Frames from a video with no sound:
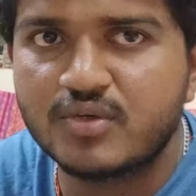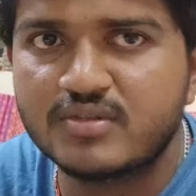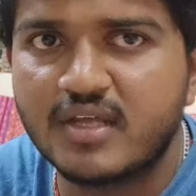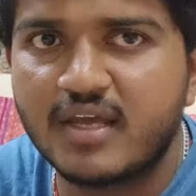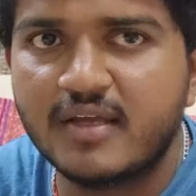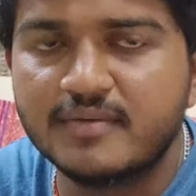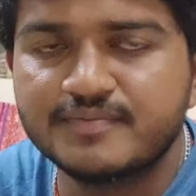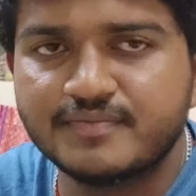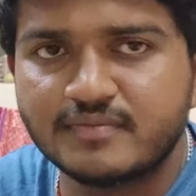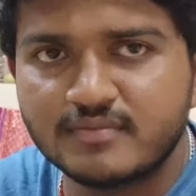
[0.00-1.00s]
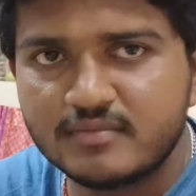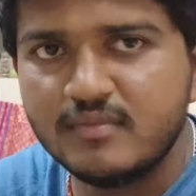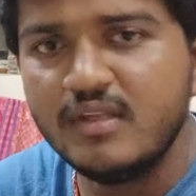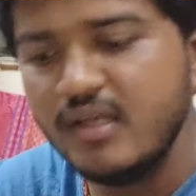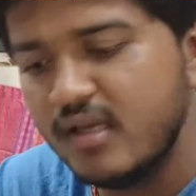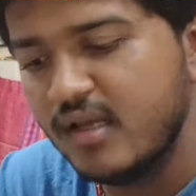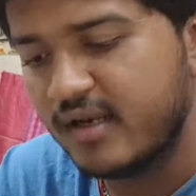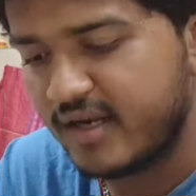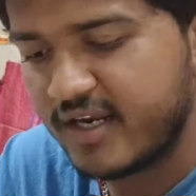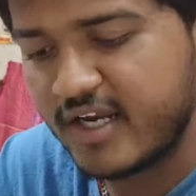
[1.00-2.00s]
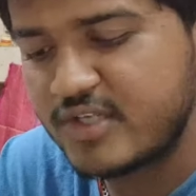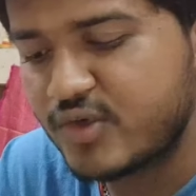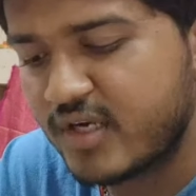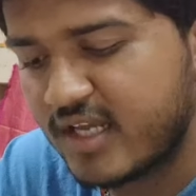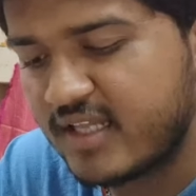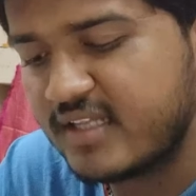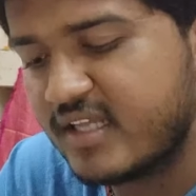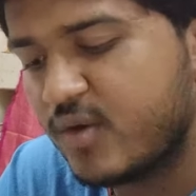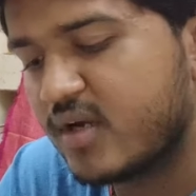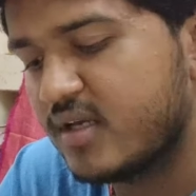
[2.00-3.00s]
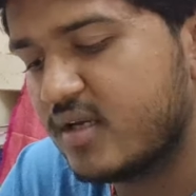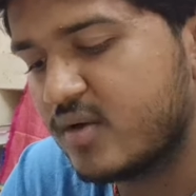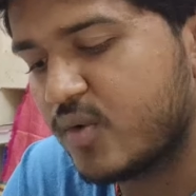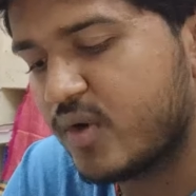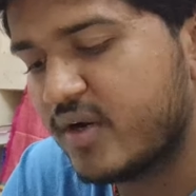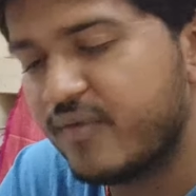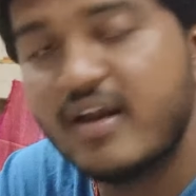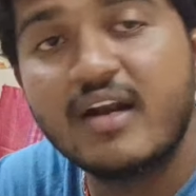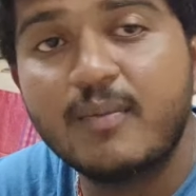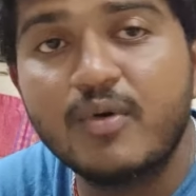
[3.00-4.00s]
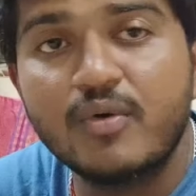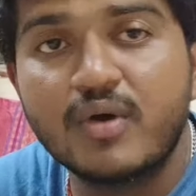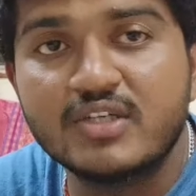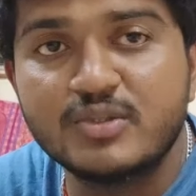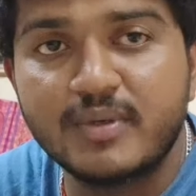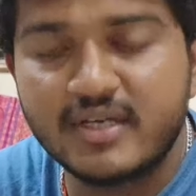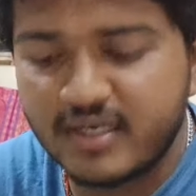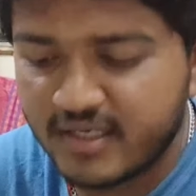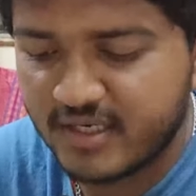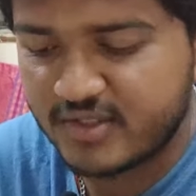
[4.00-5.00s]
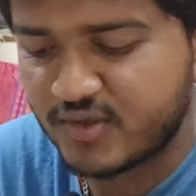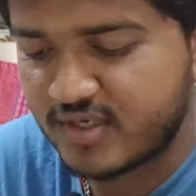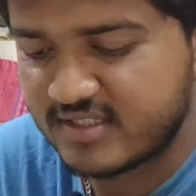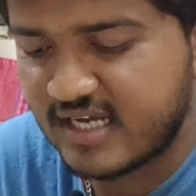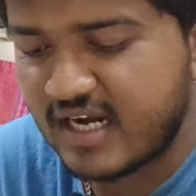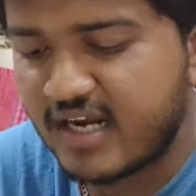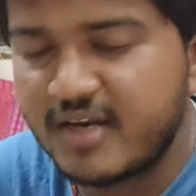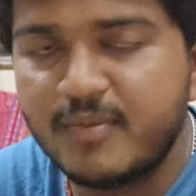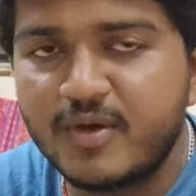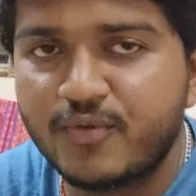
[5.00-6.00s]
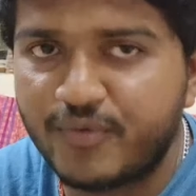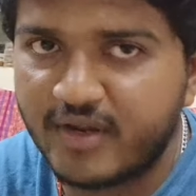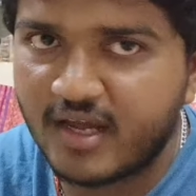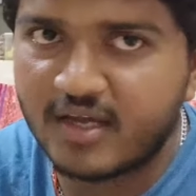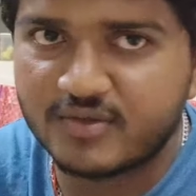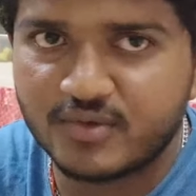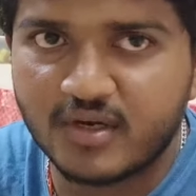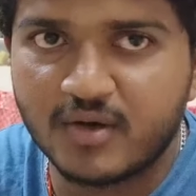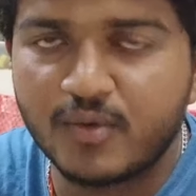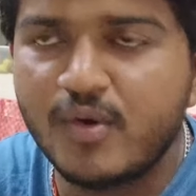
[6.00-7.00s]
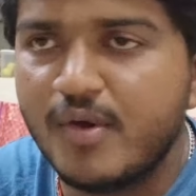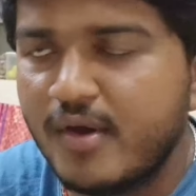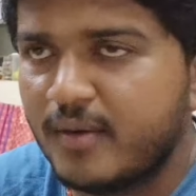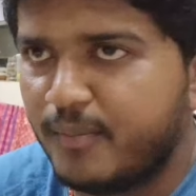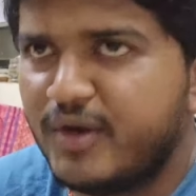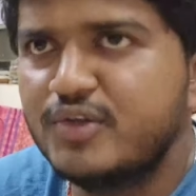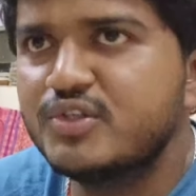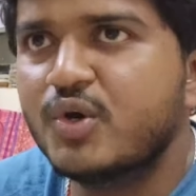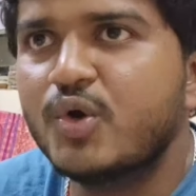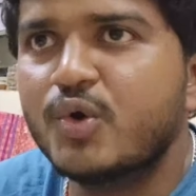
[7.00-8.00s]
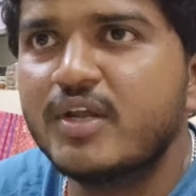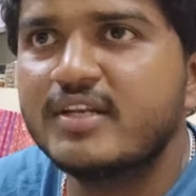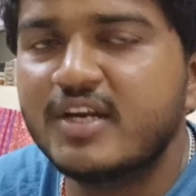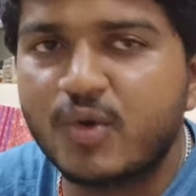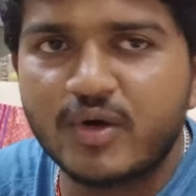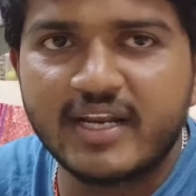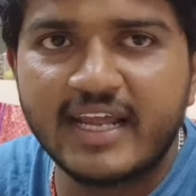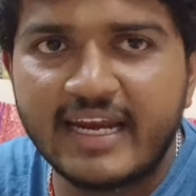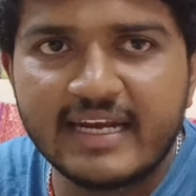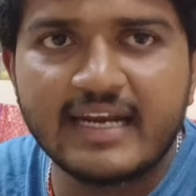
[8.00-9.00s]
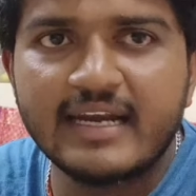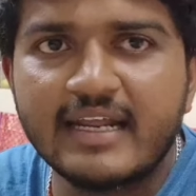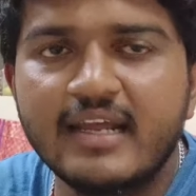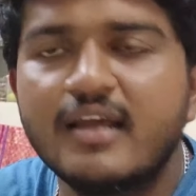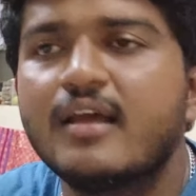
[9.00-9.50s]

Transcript: అవుతూ వస్తాయి నేను నేర్చుకున్న ఏదైతే ఒక కొన్ని వేల డబ్బులు ఖర్చు పెట్టి నేను నేర్చుకున్న జ్ఞానాన్ని మీకు ఫ్రీగా ఇస్తున్నాను మీ నుంచి కోరుకునేది నేను ఒకటే ఏంటంటే